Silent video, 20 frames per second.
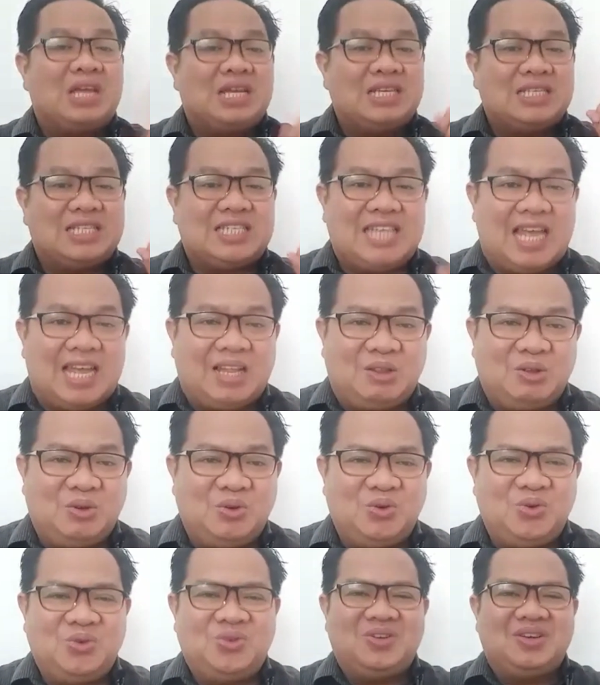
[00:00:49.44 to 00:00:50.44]

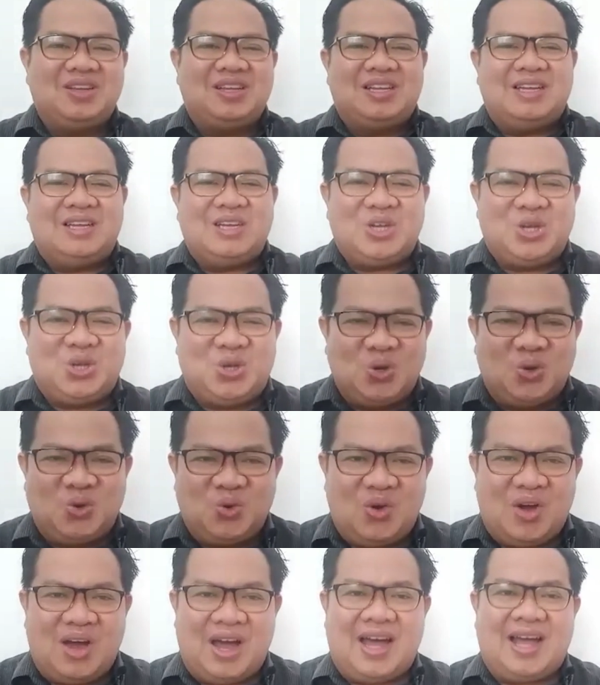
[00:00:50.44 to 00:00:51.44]
Satu,
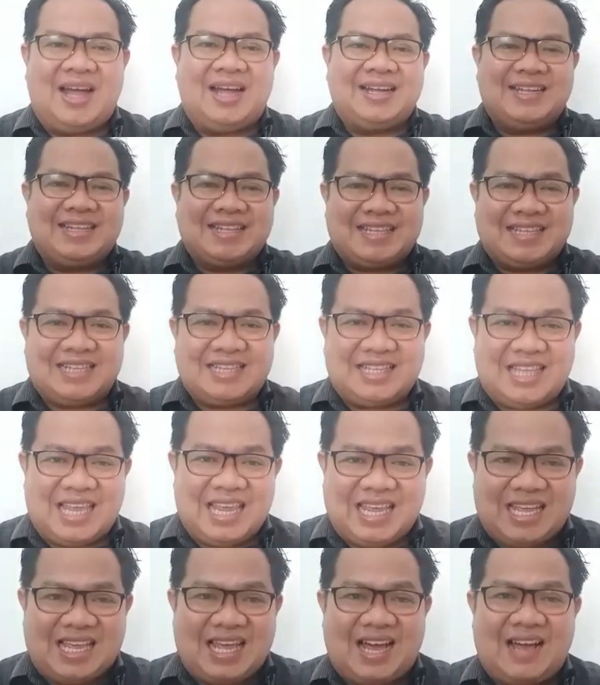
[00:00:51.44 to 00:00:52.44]
dua,
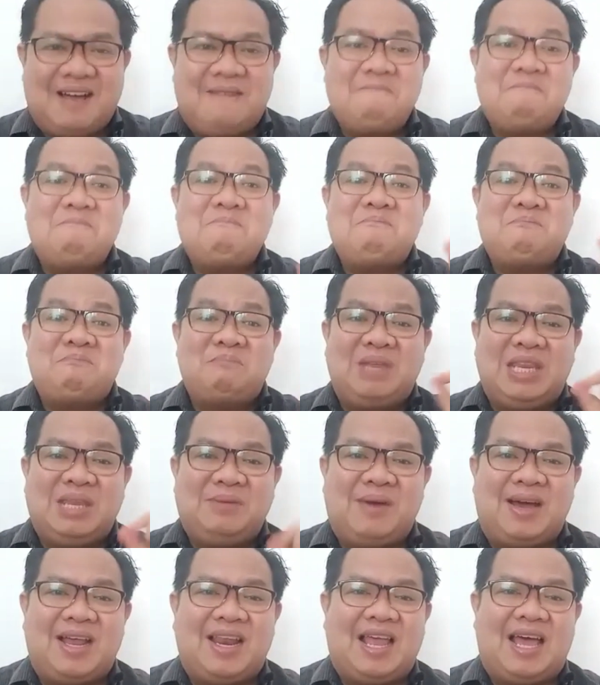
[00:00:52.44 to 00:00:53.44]
tiga.
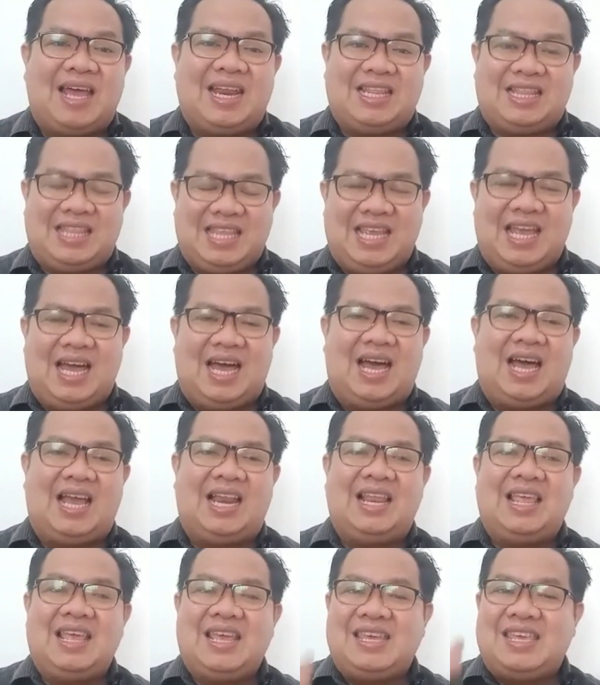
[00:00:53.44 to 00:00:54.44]
Minimal ada tiga hal
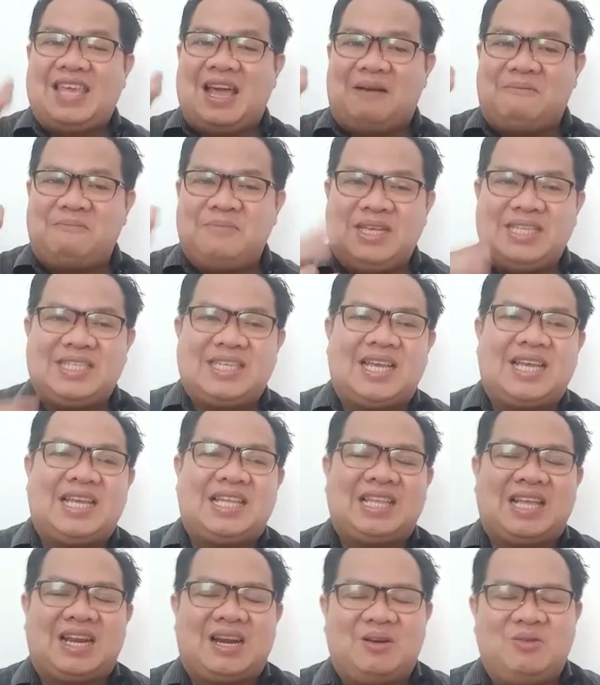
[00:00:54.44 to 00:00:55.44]
yang bisa
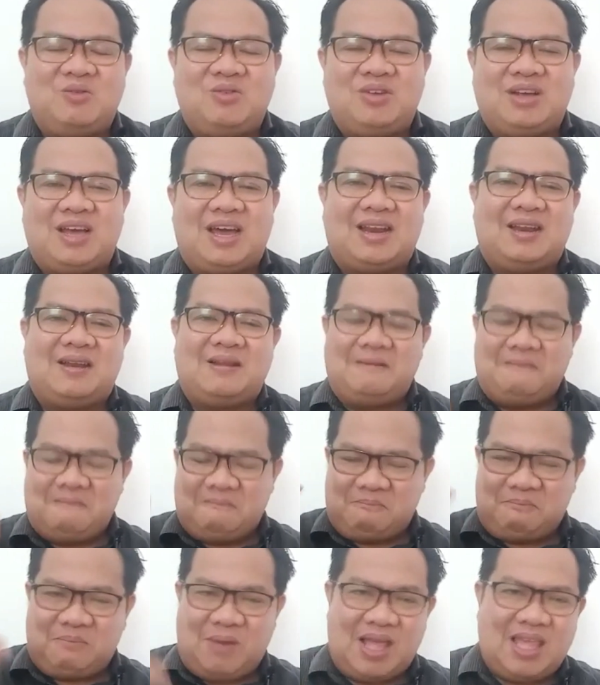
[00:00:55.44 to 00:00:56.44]
kita renungkan
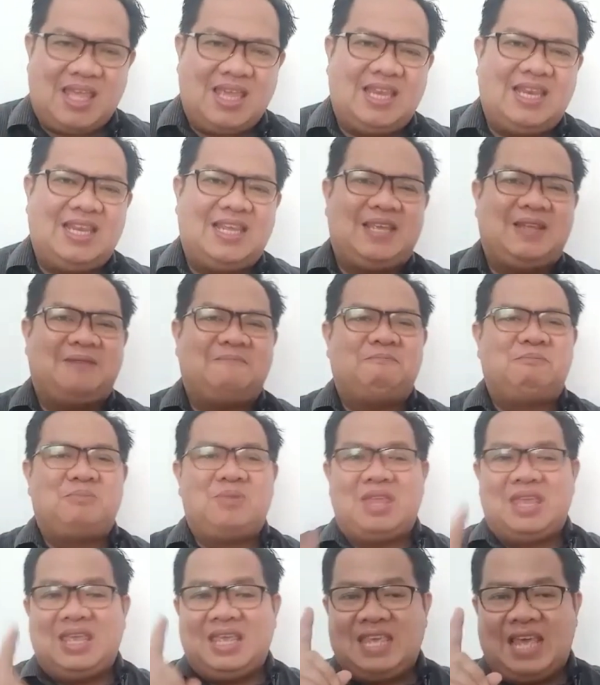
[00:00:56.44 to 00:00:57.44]
pagi ini.
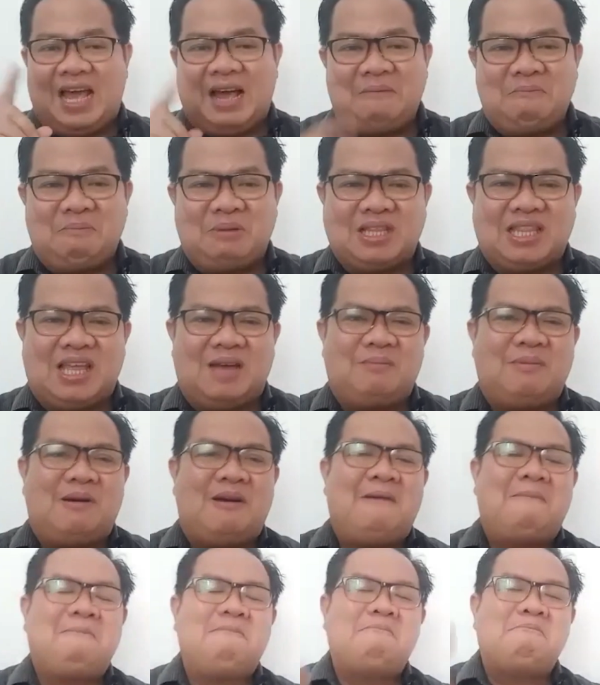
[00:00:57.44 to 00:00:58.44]
Yang
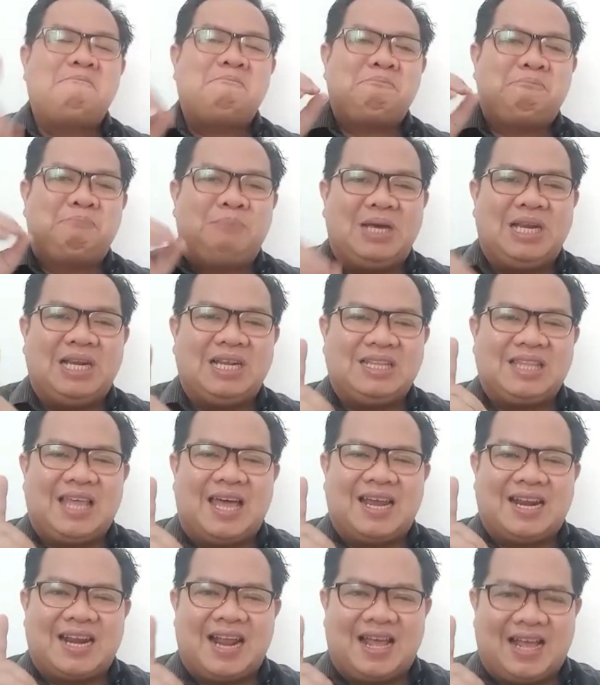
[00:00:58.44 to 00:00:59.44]
pertama,
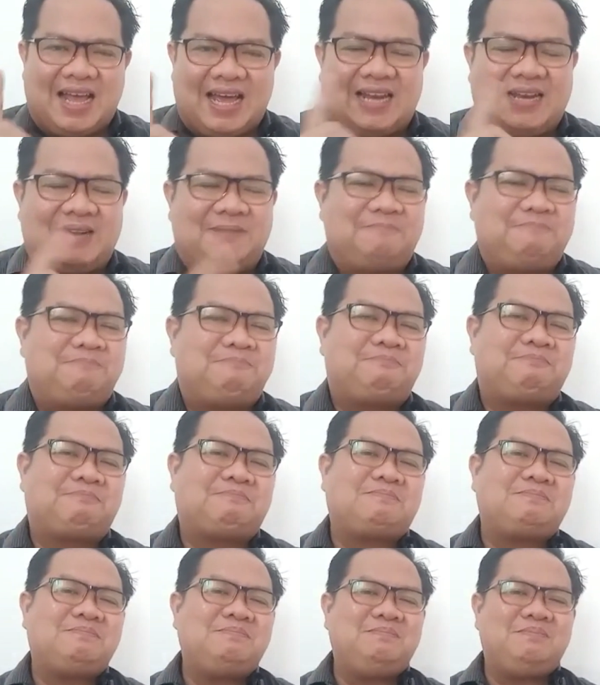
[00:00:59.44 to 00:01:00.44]
pertarakan.
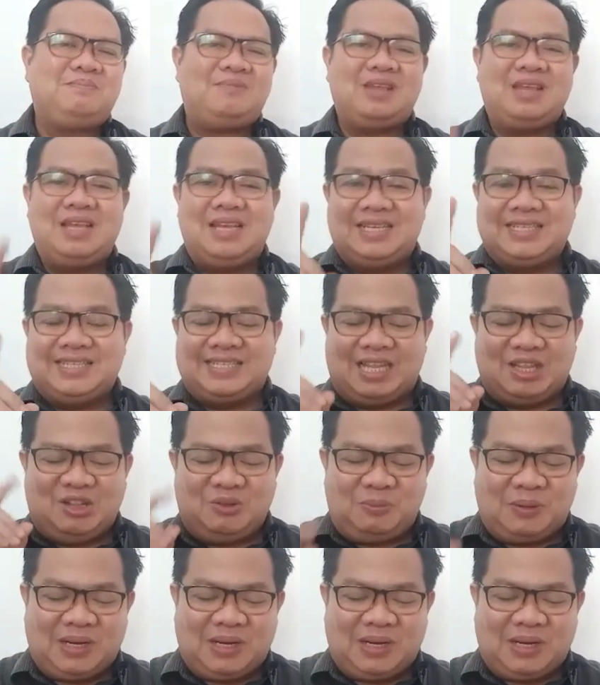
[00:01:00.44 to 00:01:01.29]
Satu